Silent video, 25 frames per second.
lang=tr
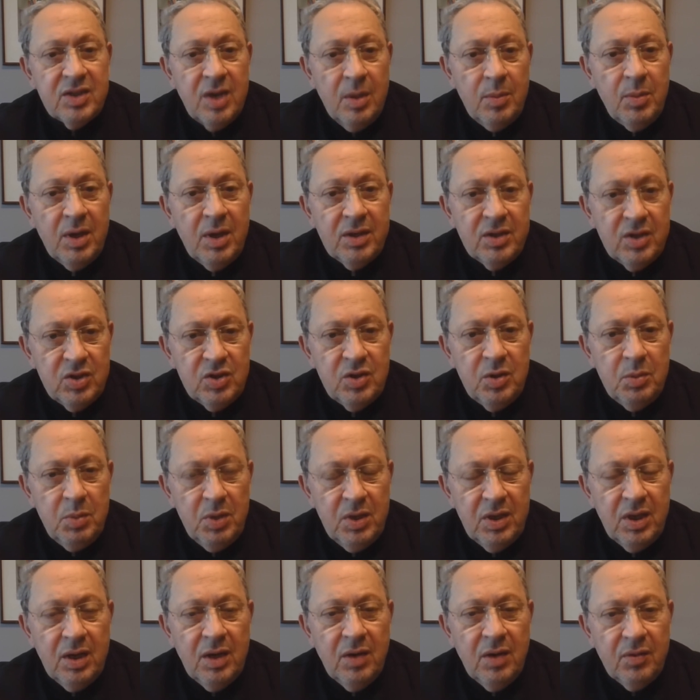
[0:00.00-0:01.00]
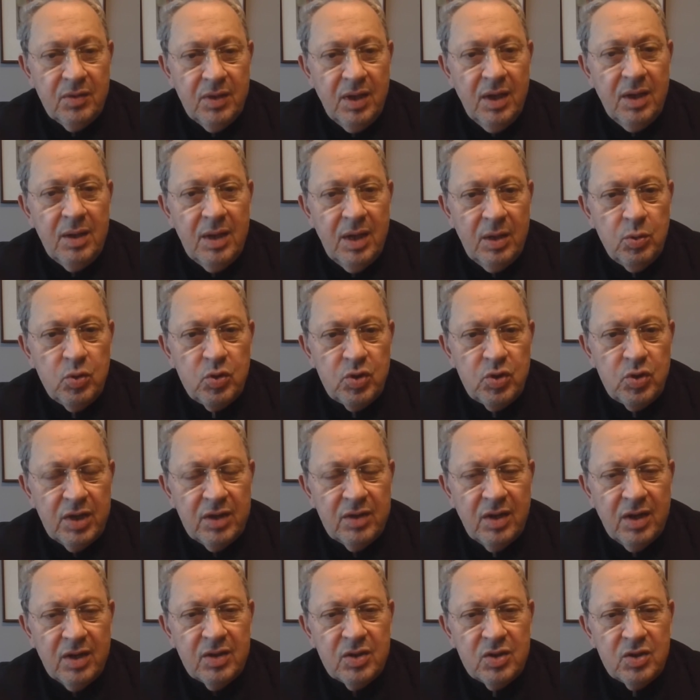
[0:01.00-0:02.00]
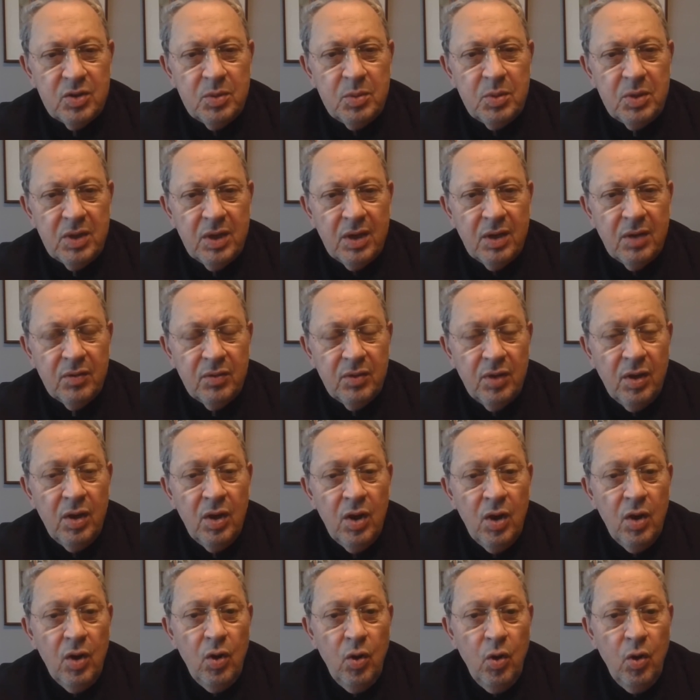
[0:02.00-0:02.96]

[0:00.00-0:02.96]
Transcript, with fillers: Zam artışı bir tarafta yani ücret artışı bir tarafta